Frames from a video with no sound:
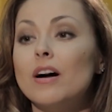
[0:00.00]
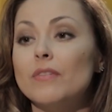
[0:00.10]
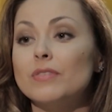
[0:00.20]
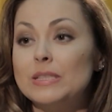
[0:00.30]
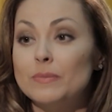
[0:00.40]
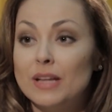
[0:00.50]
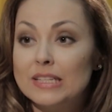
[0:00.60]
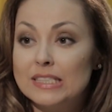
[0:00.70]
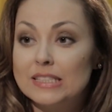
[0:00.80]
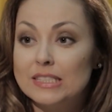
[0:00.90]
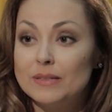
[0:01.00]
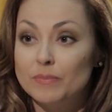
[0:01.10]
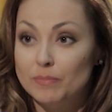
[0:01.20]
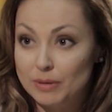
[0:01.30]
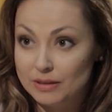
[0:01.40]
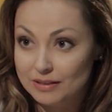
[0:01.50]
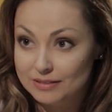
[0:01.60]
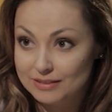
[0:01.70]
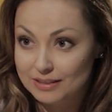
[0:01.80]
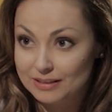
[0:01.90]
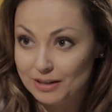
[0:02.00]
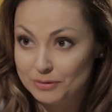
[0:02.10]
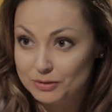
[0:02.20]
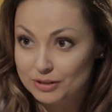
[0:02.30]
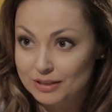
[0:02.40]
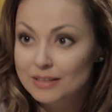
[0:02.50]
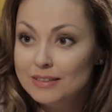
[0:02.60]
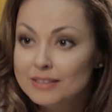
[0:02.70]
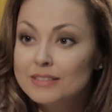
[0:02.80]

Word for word: А 18 было тогда Да, уже, 18 да?